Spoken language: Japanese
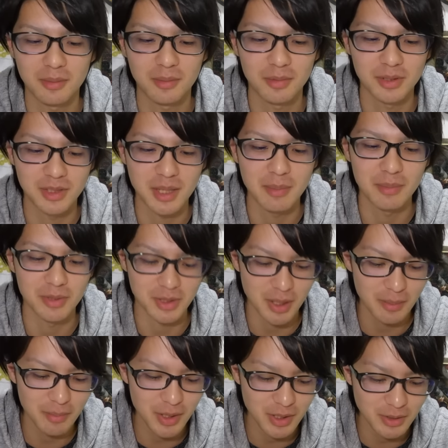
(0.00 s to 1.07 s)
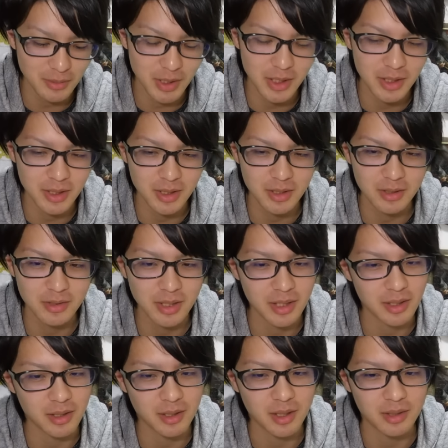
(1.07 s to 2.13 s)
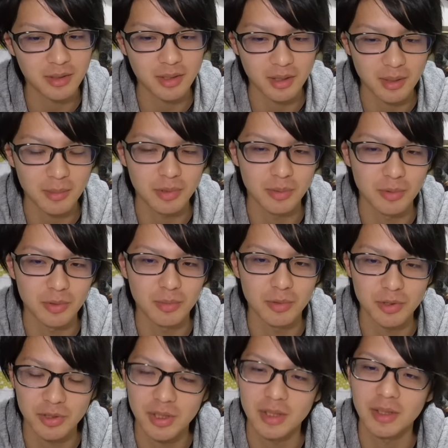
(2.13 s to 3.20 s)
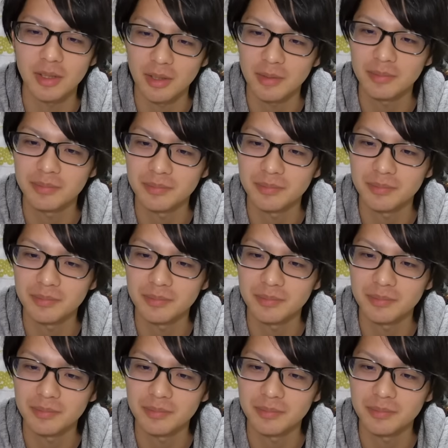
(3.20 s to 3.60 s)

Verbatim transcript: もう全部。さんびゃくまいぐらいあったかな、もともと。もうちょっとあったかな。